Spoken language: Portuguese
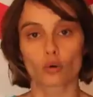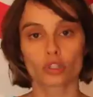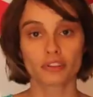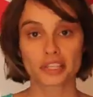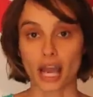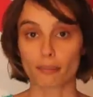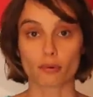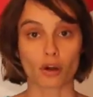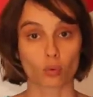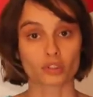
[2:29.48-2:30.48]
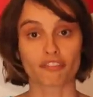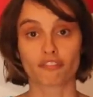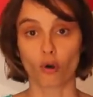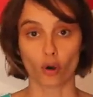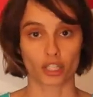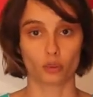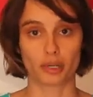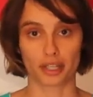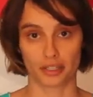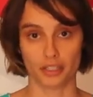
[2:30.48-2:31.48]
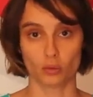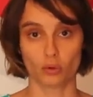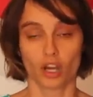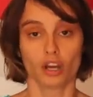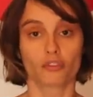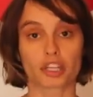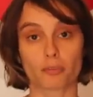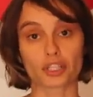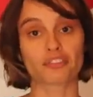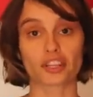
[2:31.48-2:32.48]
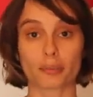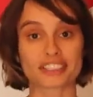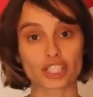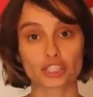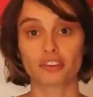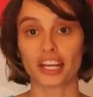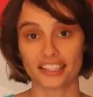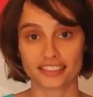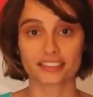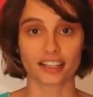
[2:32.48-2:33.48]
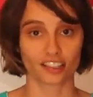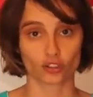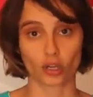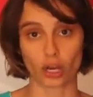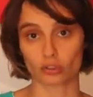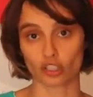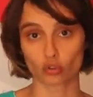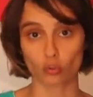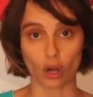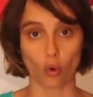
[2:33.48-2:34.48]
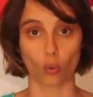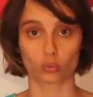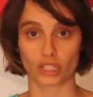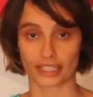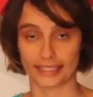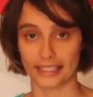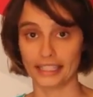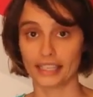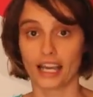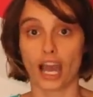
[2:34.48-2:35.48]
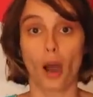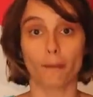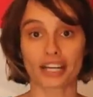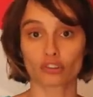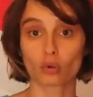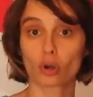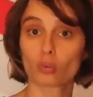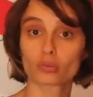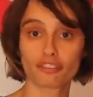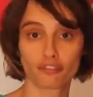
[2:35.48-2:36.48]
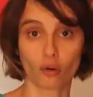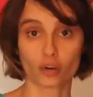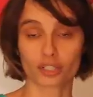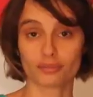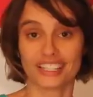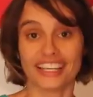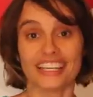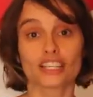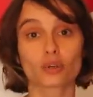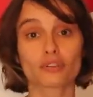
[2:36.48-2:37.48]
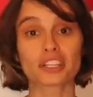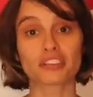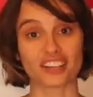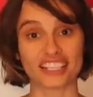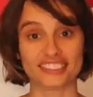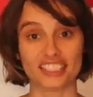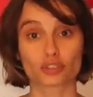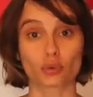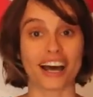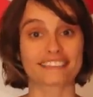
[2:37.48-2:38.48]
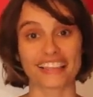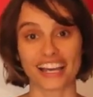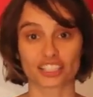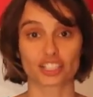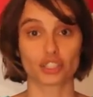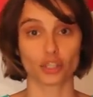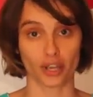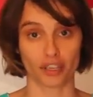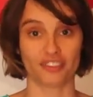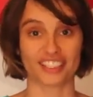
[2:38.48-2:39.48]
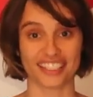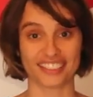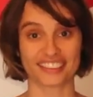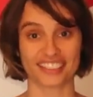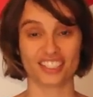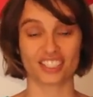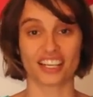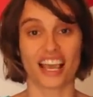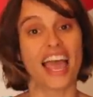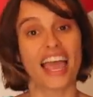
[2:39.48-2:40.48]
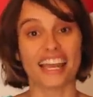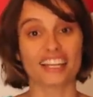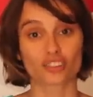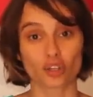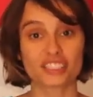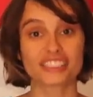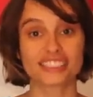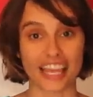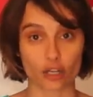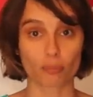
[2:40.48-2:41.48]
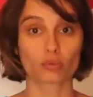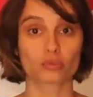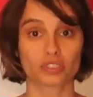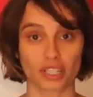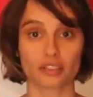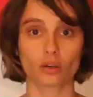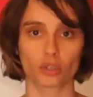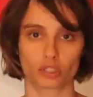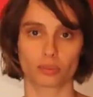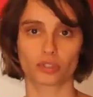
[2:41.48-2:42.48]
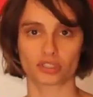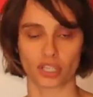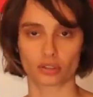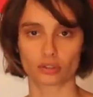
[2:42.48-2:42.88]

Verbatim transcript: Quando você abre uma conta fora do Brasil, você pode fazer uma transferência internacional da sua conta aqui para a sua conta fora. E quando você faz isso, a taxa de IOF que incide, ela é só de 0,38%.